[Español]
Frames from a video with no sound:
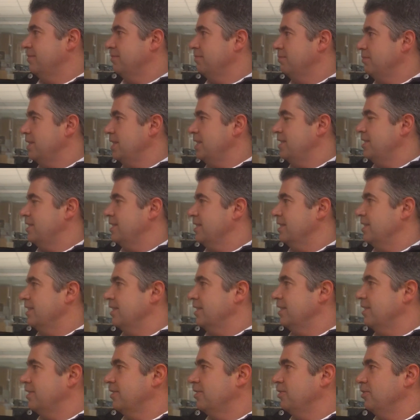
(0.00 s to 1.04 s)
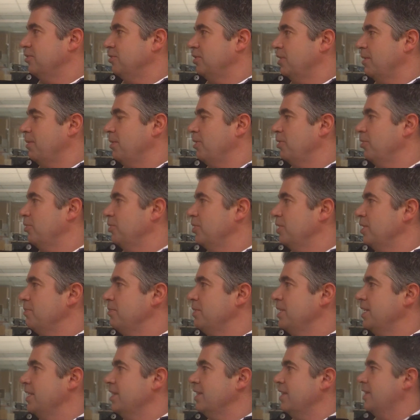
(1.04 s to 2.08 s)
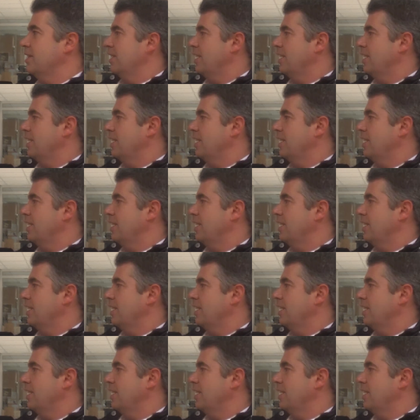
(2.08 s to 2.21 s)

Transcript: Michel. Contra Manolo Jiménez.